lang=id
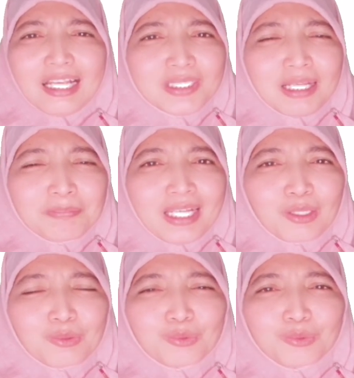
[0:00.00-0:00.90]
sapi-sapi
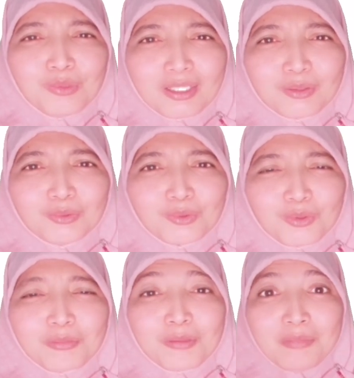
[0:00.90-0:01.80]
yang kuat
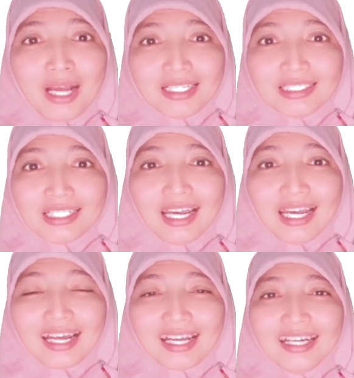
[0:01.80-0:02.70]
untuk
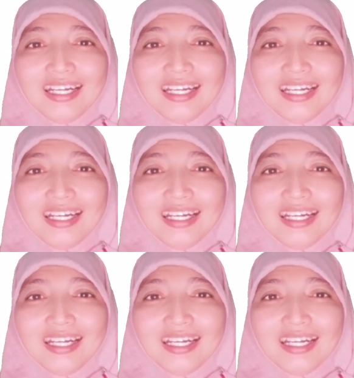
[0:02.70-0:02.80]
membajak.